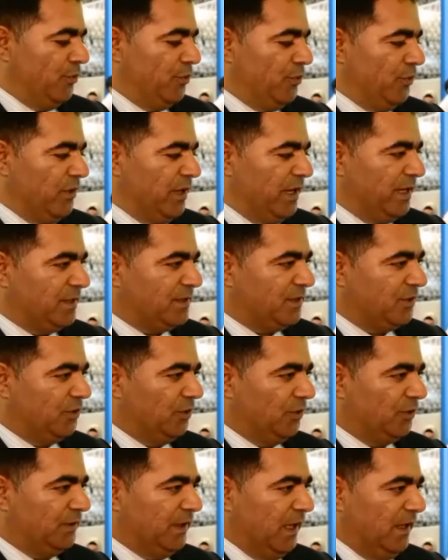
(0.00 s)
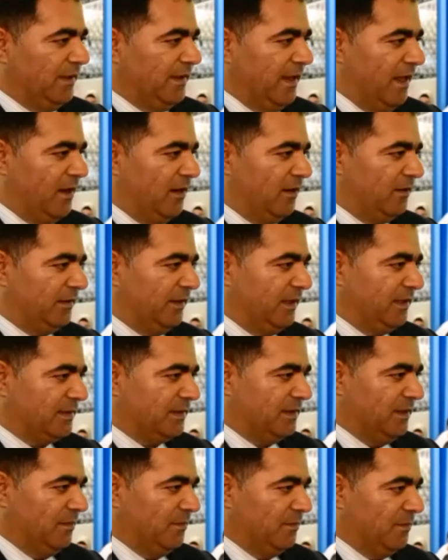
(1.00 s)
bu ürünleri stoktan derhal
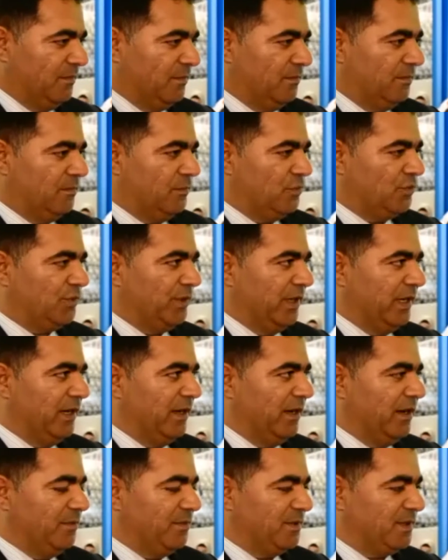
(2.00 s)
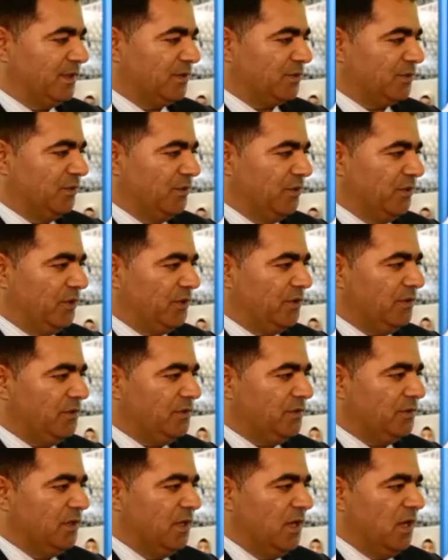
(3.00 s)
teslim müşterilerimize
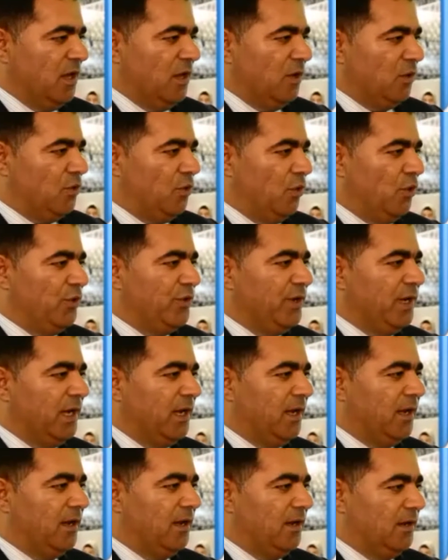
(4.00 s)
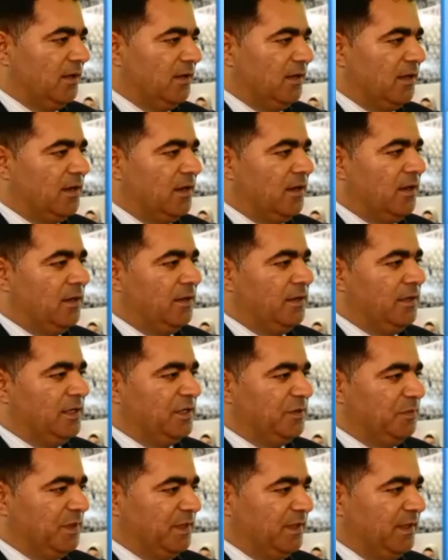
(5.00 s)
sunuyoruz. Konya, Ankara,
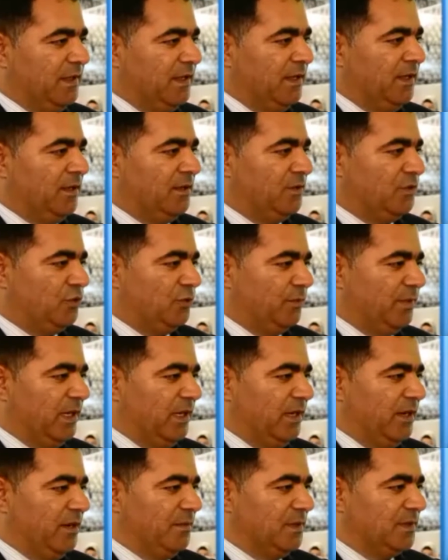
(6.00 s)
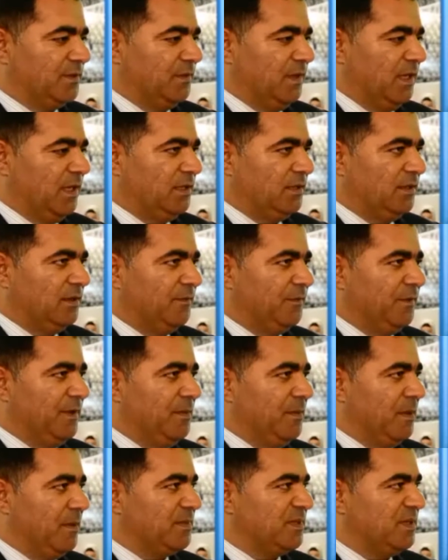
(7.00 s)
İzmir'de şubelerimiz var.
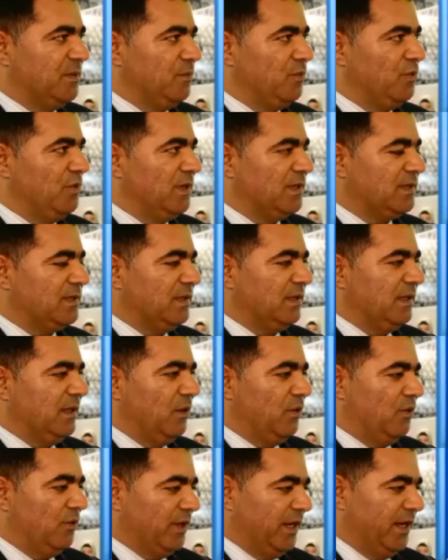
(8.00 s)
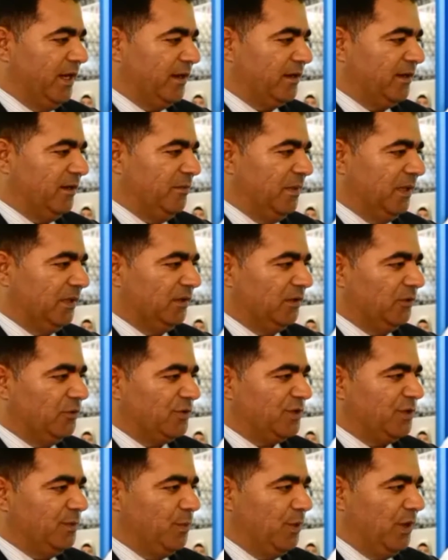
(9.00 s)
Firmamızın bünyesinde ona yakın
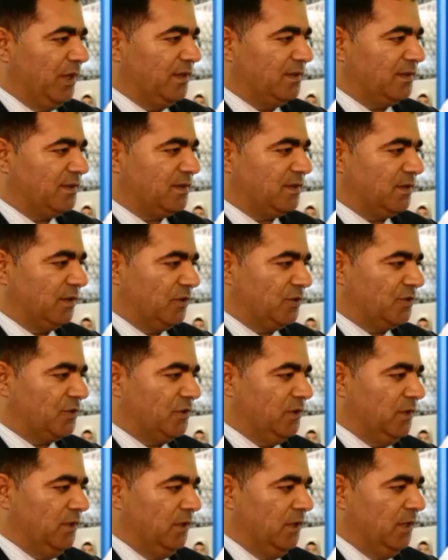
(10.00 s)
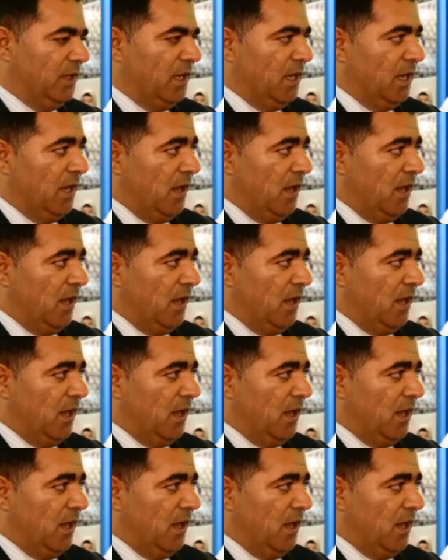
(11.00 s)
metalurji mühendisi çalışıyor.